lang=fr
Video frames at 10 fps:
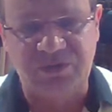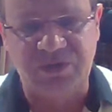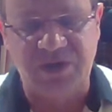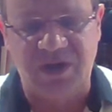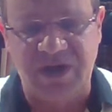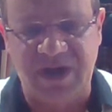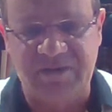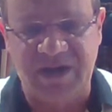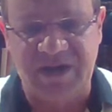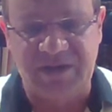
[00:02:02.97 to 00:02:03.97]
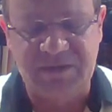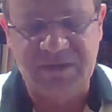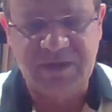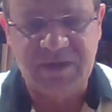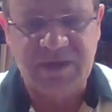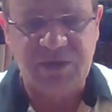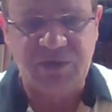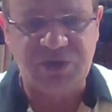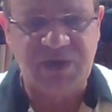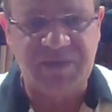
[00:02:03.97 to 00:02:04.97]
de grand rabbin,
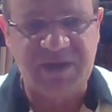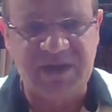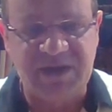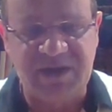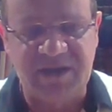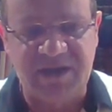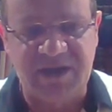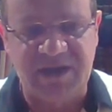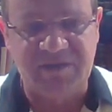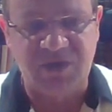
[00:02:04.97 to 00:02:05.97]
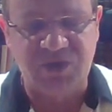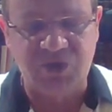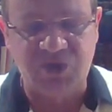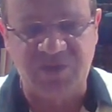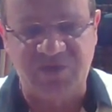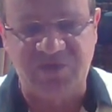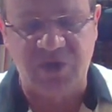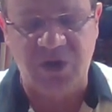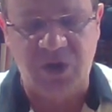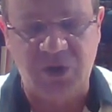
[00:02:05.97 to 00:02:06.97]
que j'appellerai également non seulement fort
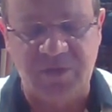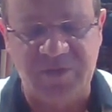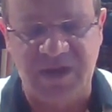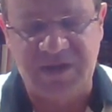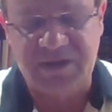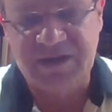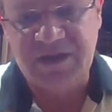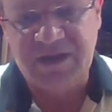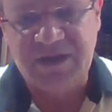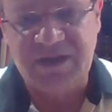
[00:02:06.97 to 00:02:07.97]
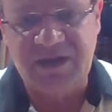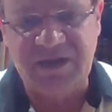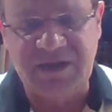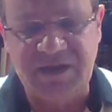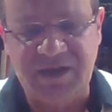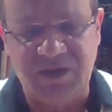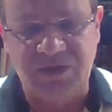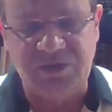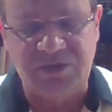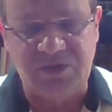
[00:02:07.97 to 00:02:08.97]
en horma et
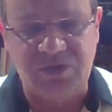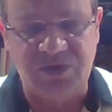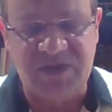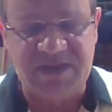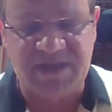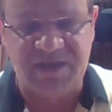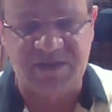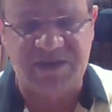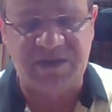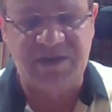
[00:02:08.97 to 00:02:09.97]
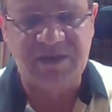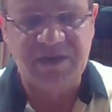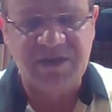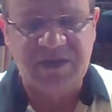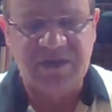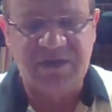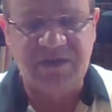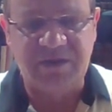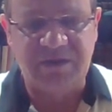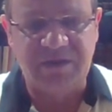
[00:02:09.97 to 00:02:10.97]
en connaissance,
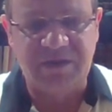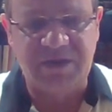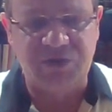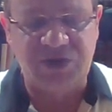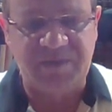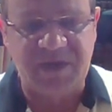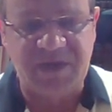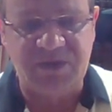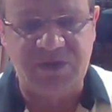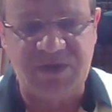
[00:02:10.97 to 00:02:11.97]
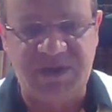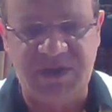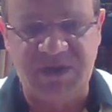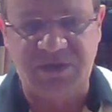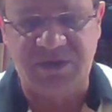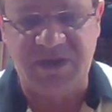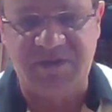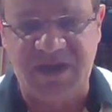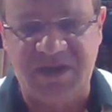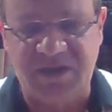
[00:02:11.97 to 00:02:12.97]
euh, et que j'appellerai aussi euh, des
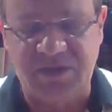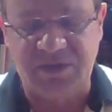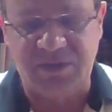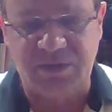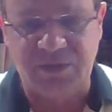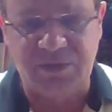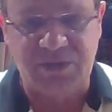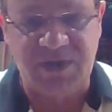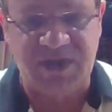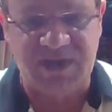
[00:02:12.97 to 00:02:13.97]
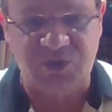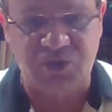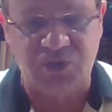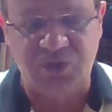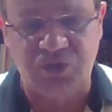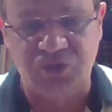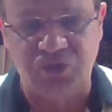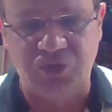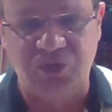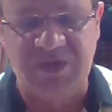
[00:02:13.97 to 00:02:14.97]
maîtres des réseaux sociaux
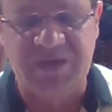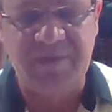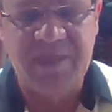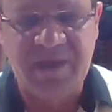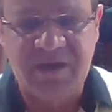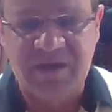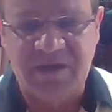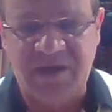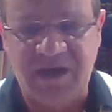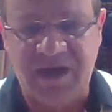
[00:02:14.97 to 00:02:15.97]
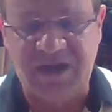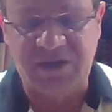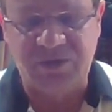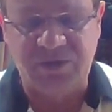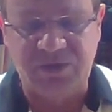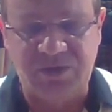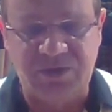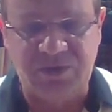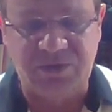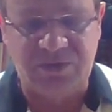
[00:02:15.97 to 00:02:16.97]
aujourd'hui, car
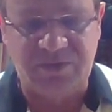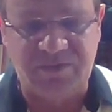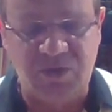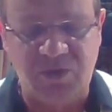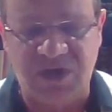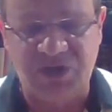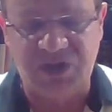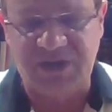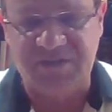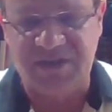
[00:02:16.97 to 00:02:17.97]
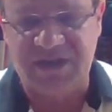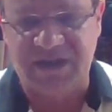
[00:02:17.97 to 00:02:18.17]
euh, Baruch Hashem, ils